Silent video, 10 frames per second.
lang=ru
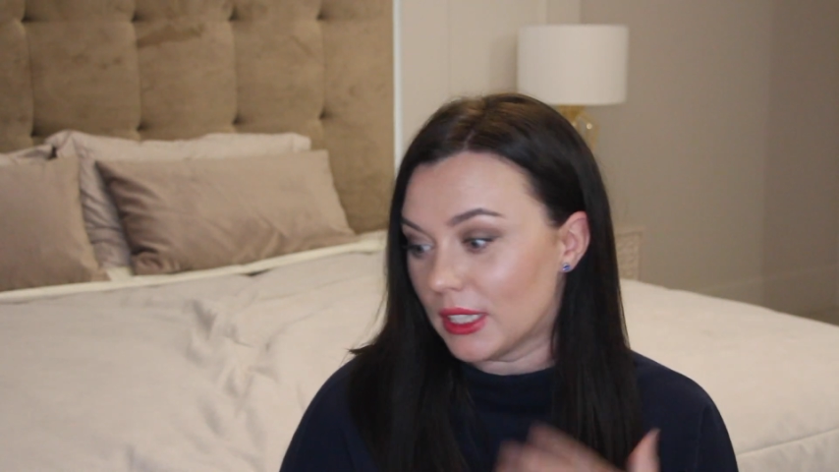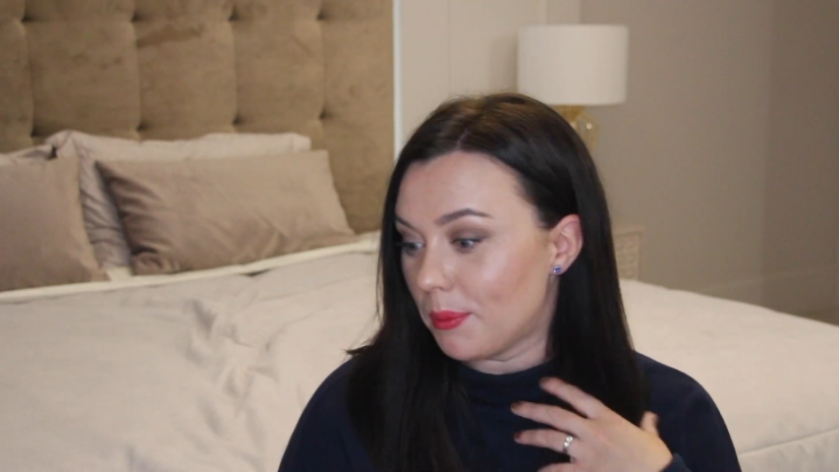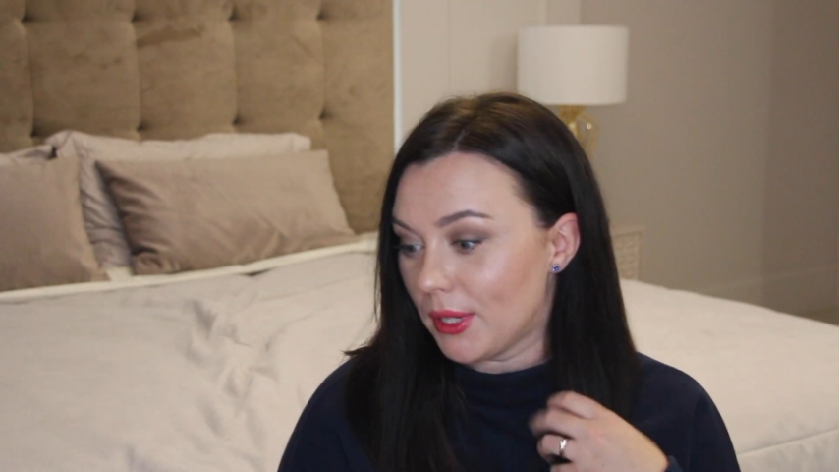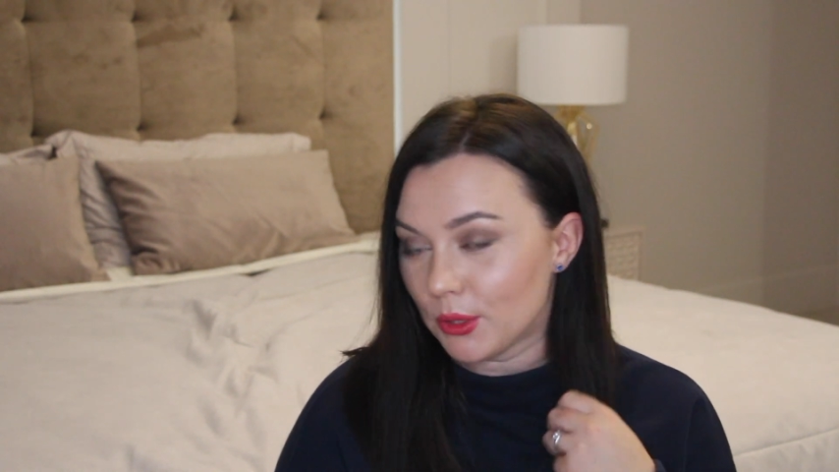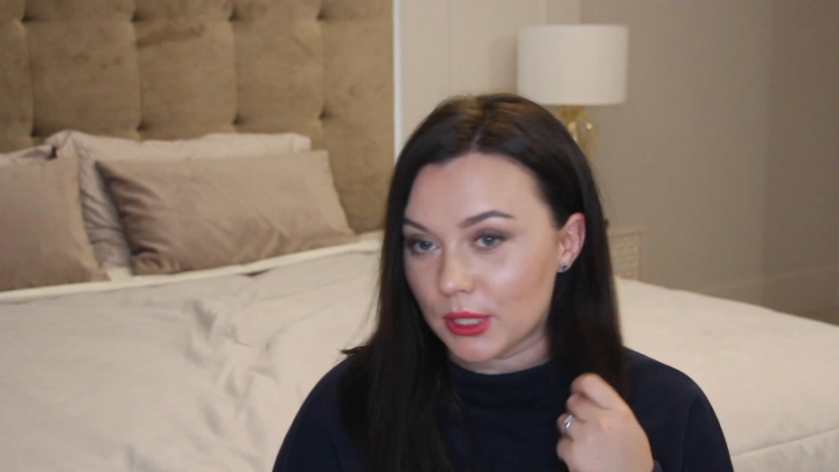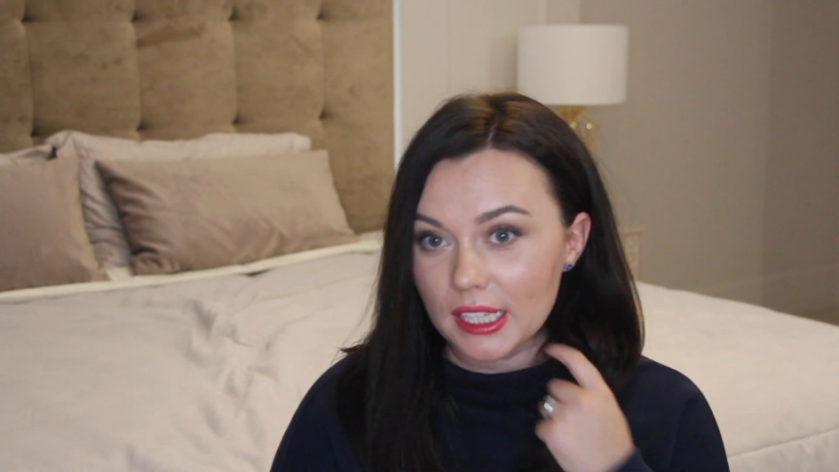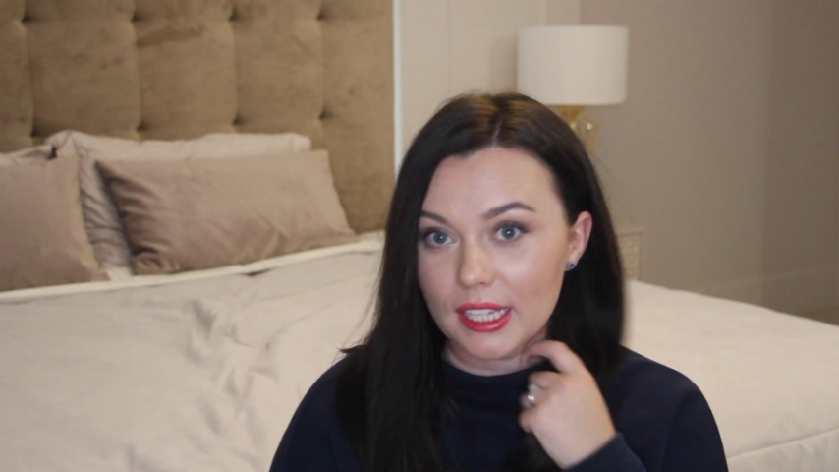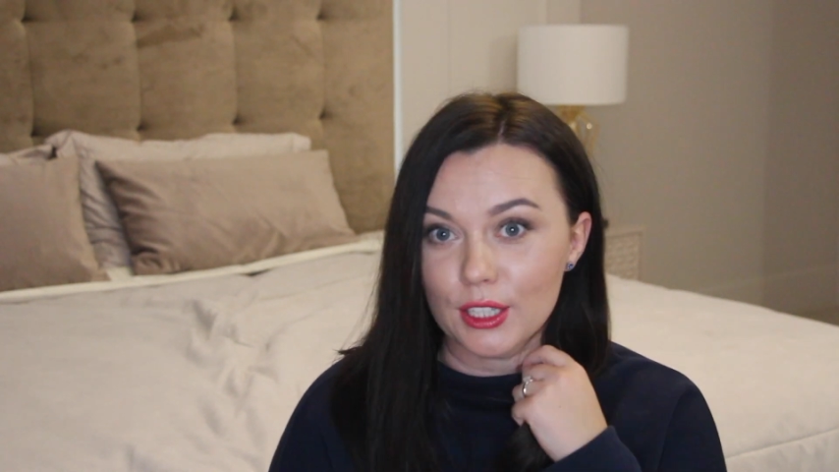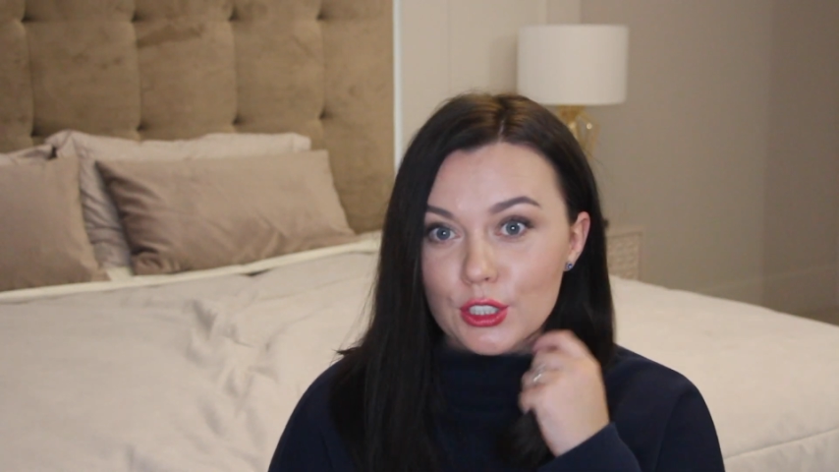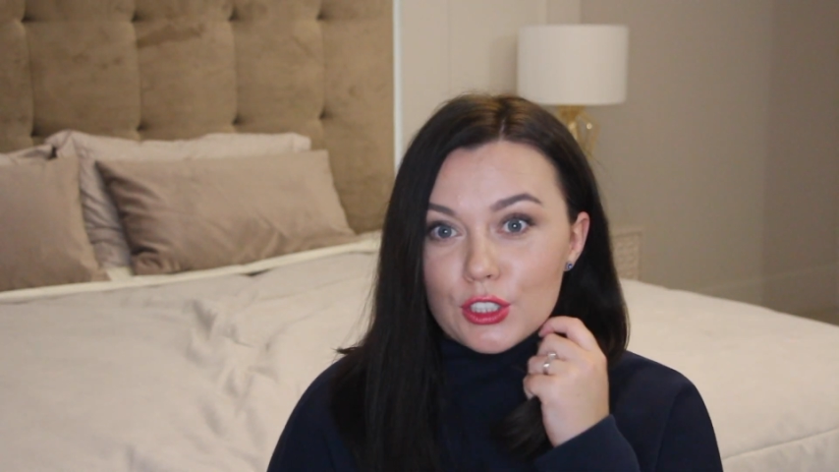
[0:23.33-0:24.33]
Это период,
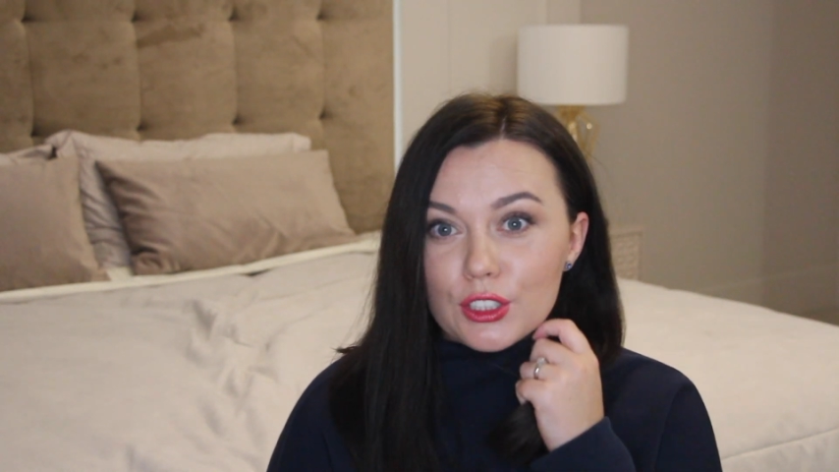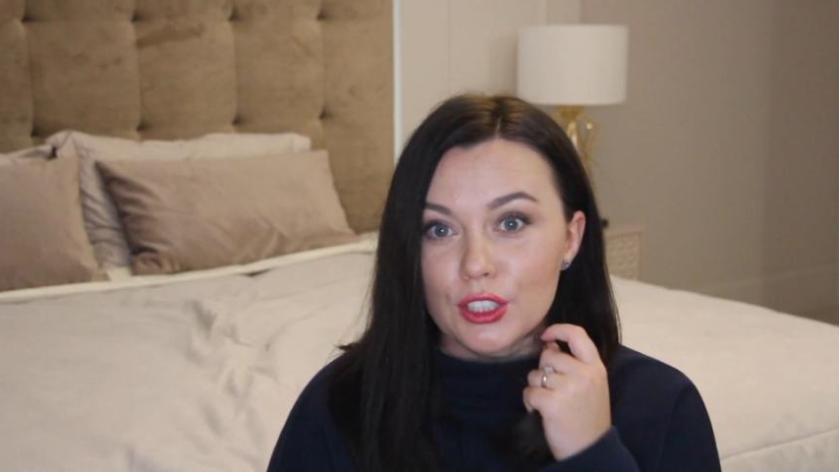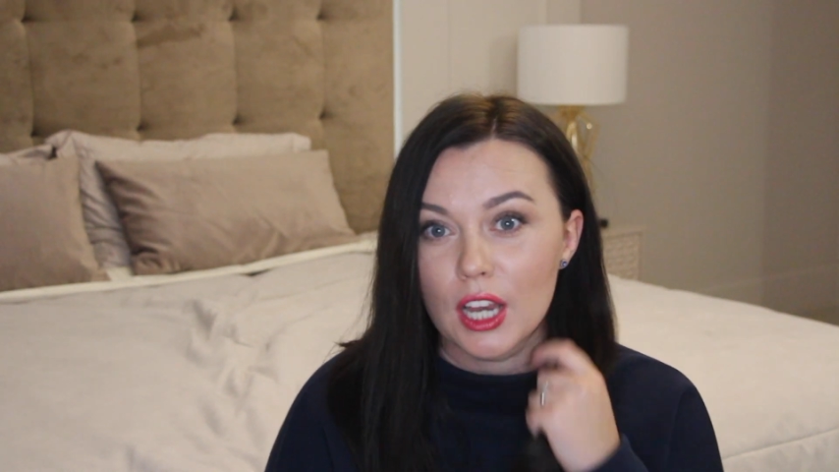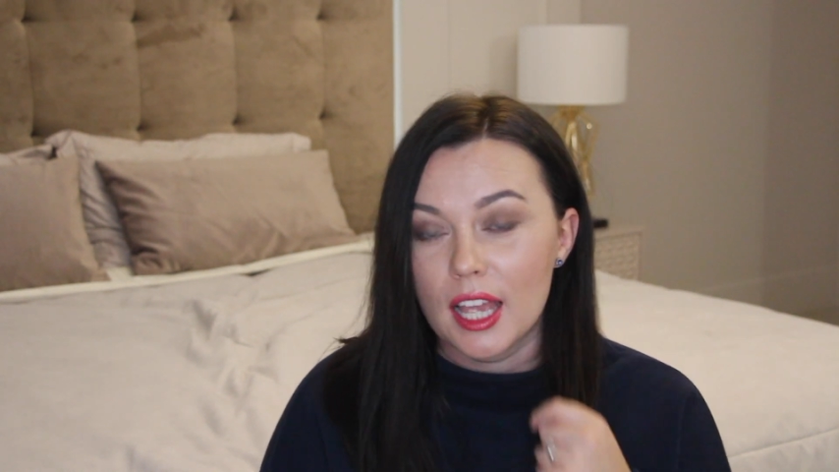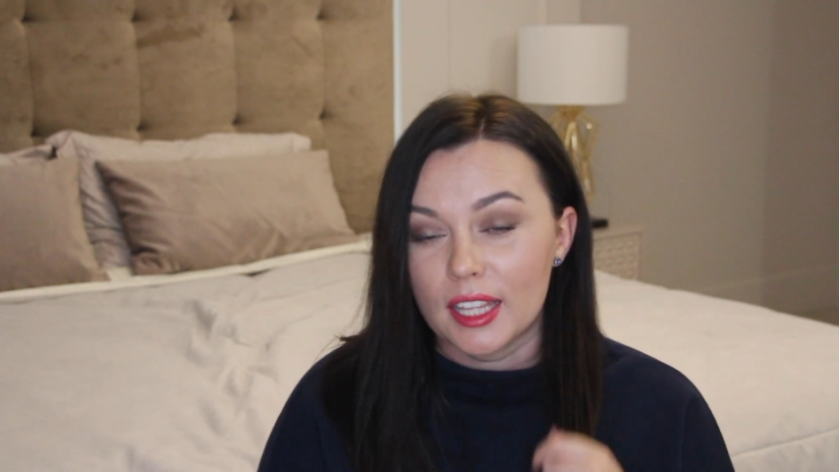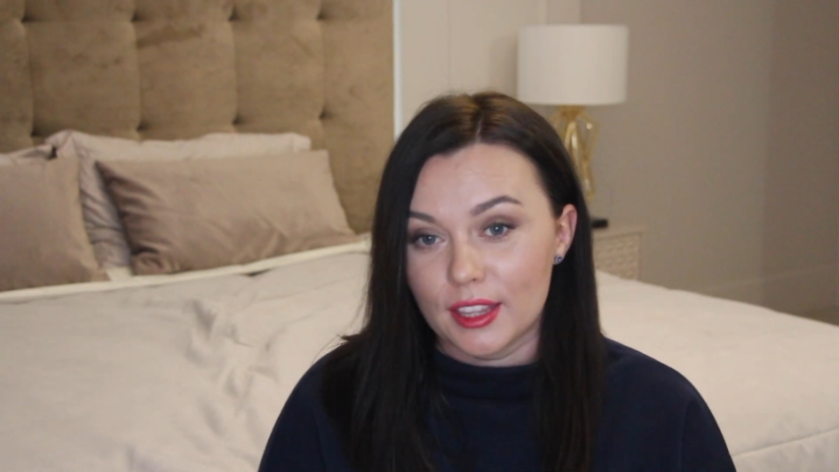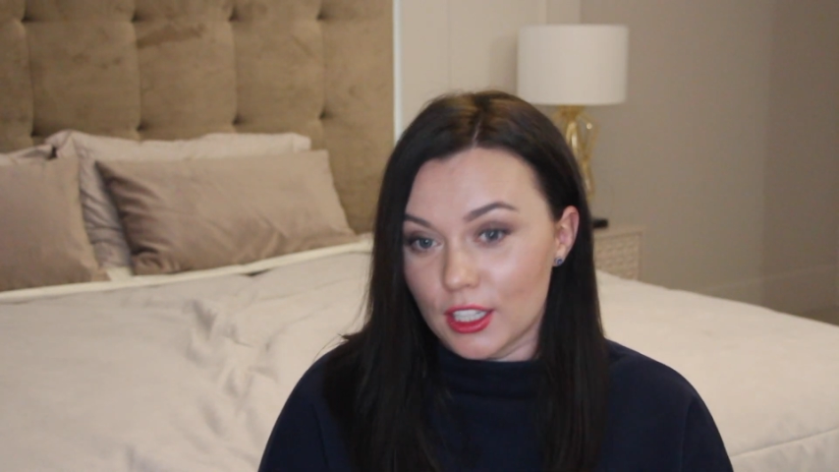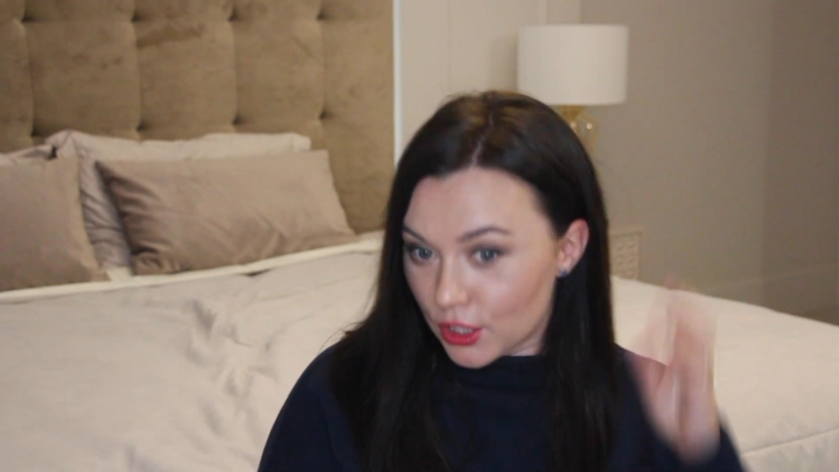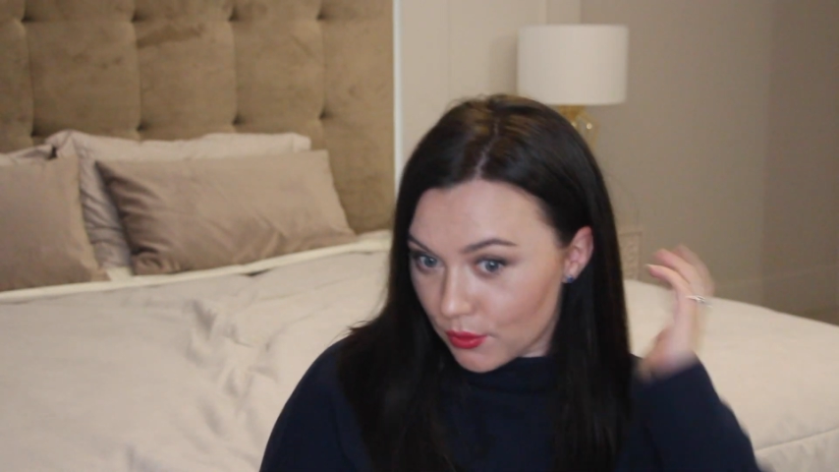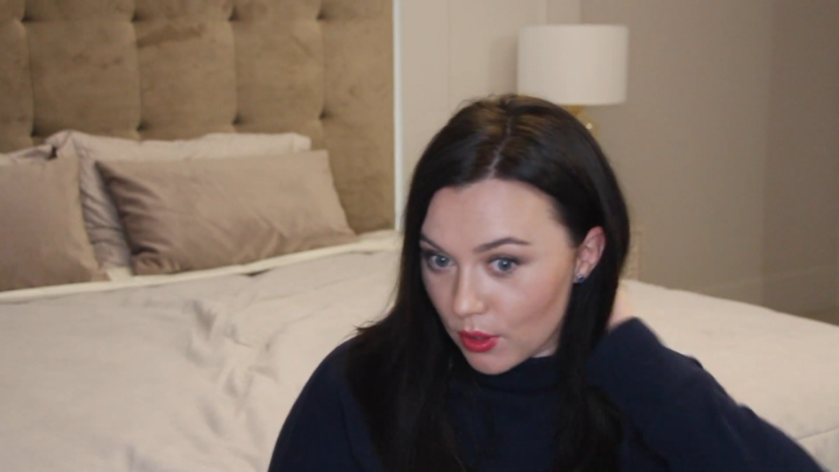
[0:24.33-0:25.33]
когда наши, наши